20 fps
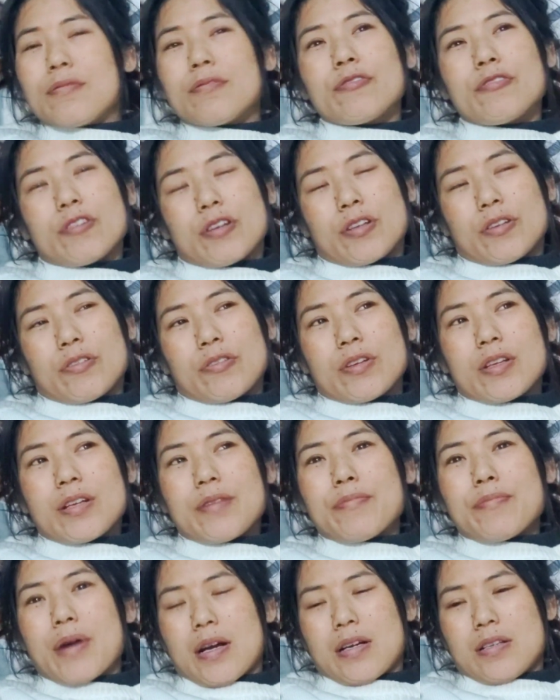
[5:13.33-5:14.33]
फरवरी
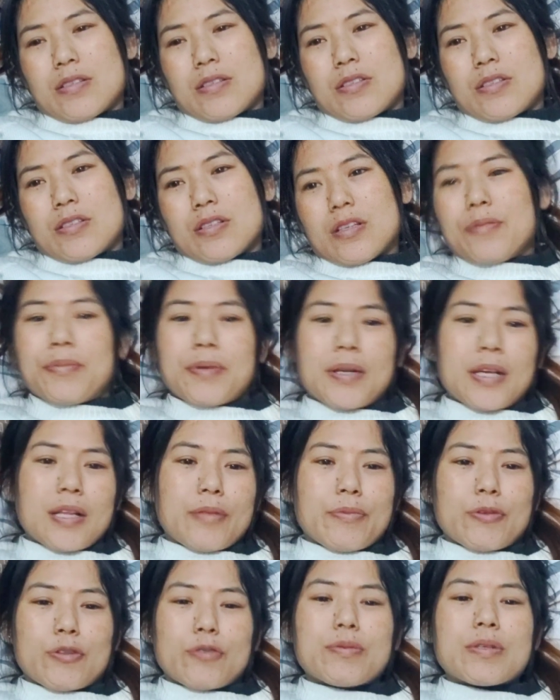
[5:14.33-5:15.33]
मार्च अप्रैल
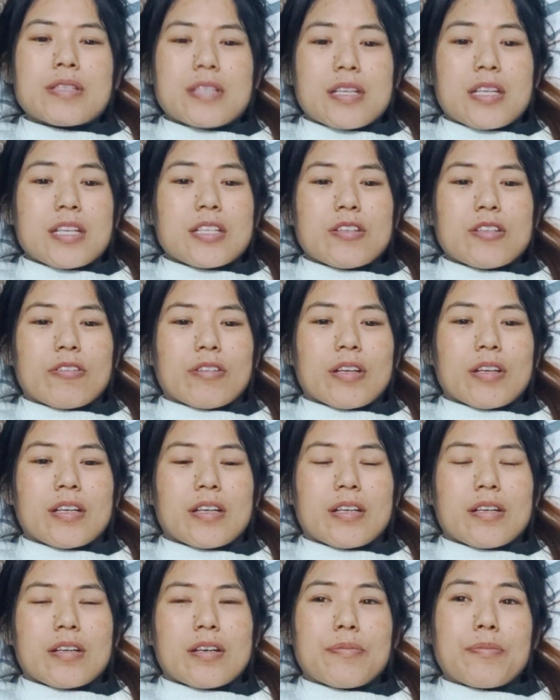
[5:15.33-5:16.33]
में तो मैं चले जाऊंगी
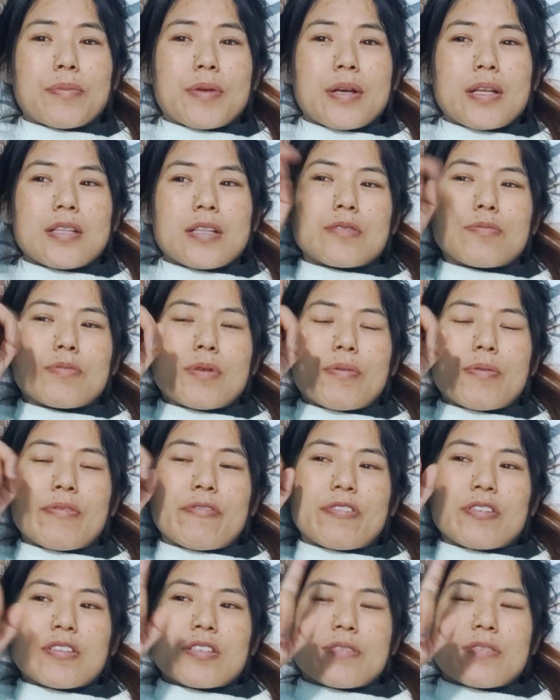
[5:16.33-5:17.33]
घर अप्रैल इस बार मैं
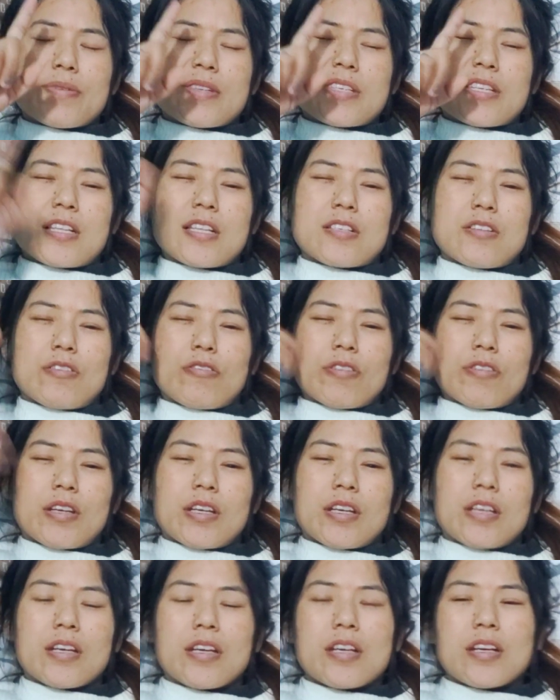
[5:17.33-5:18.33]
फर्स्ट में चले जाऊंगी
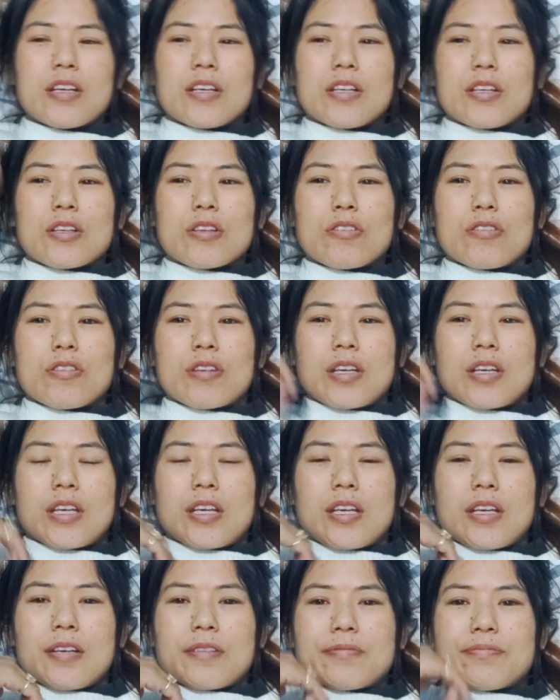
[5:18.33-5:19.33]

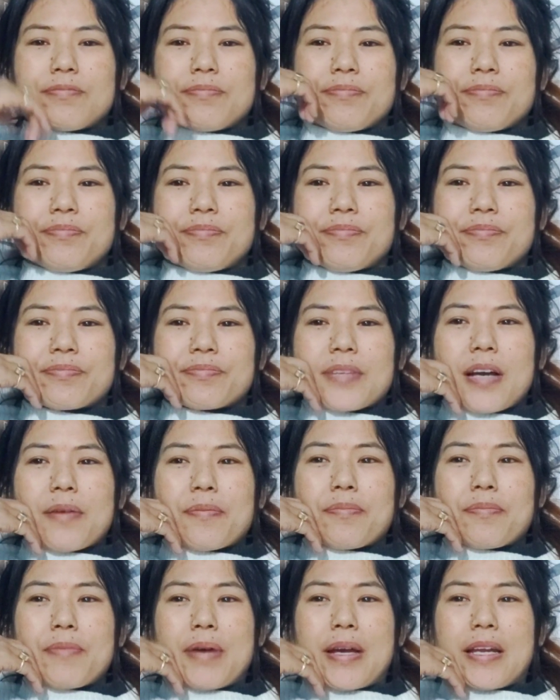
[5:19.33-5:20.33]
क्योंकि
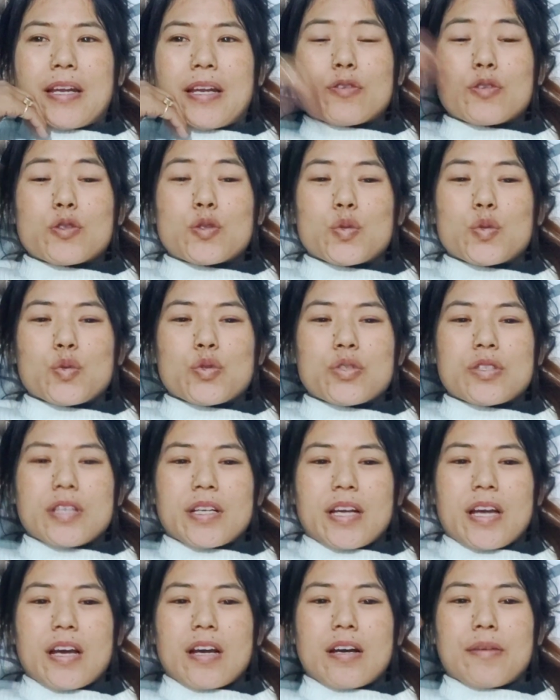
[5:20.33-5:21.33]
अब मैंने कुछ सोच
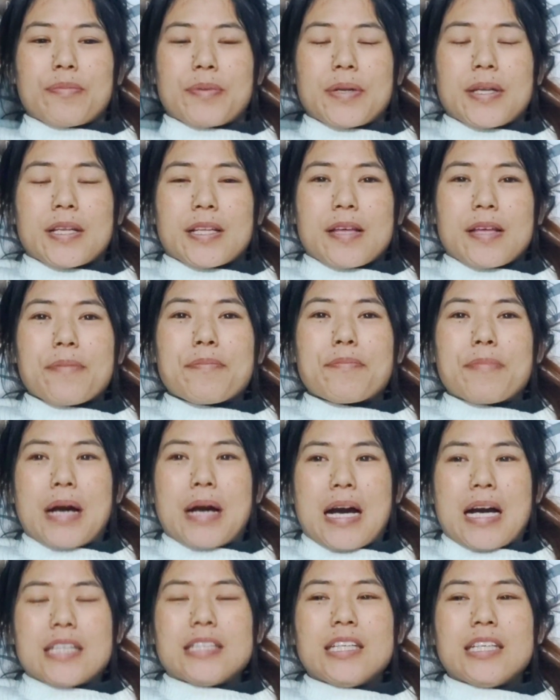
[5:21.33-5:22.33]
रखा है अप्रैल के
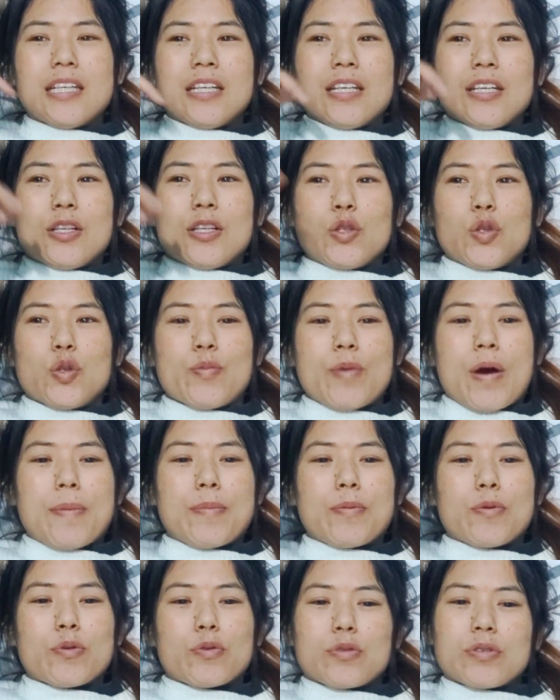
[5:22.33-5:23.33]
बाद तो मैं
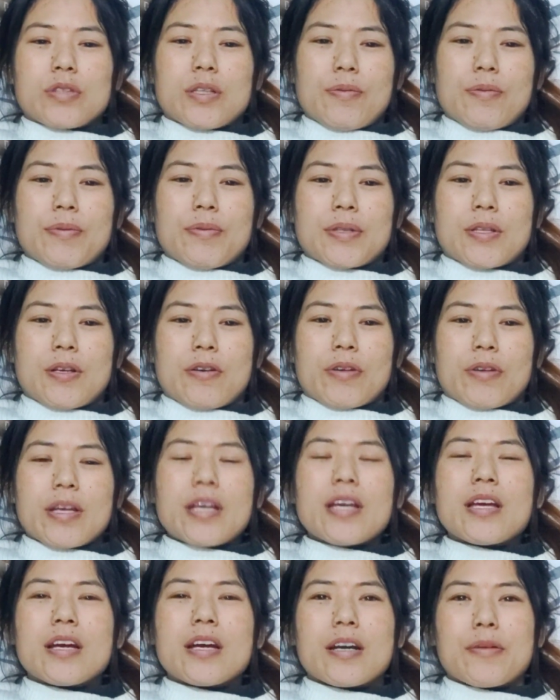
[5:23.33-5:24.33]
आप लोग को तभी बताऊंगी
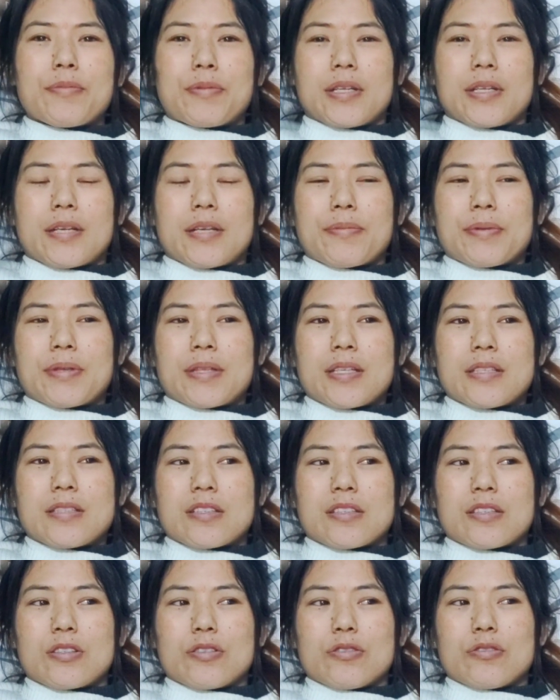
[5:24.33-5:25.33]
अभी नहीं बता
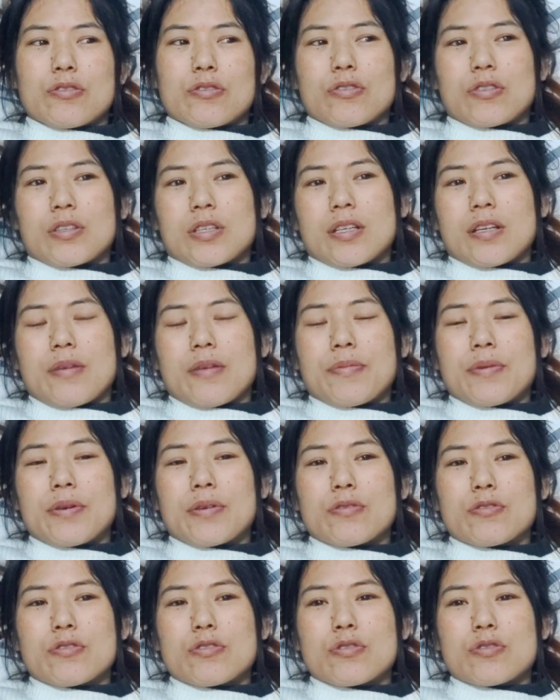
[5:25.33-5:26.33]
सकती हूँ क्योंकि अभी
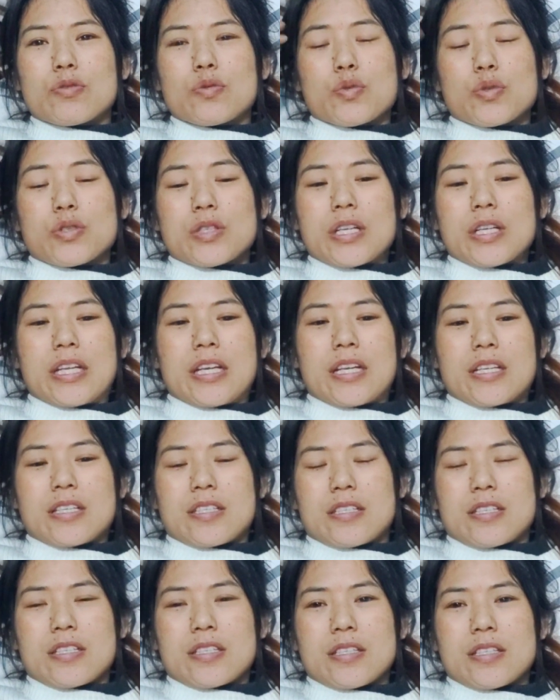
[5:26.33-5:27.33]
कुछ सोचा नहीं
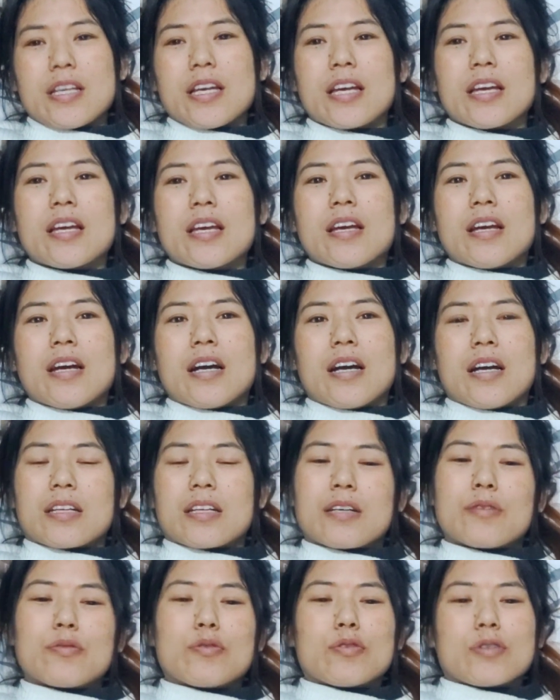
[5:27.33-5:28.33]
अच्छे से
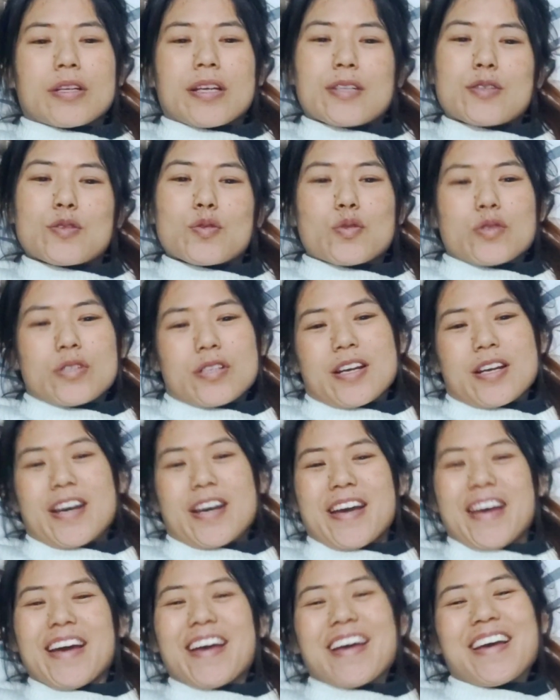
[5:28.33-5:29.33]
हल्का फुल्का ही सोचा
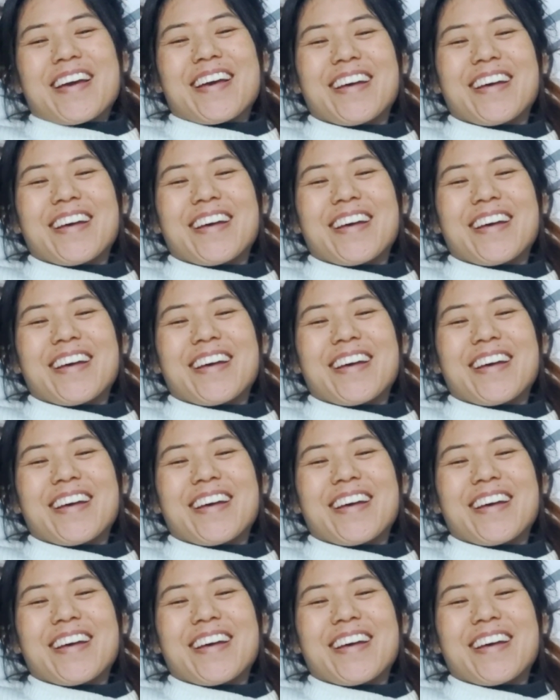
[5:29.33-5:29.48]
है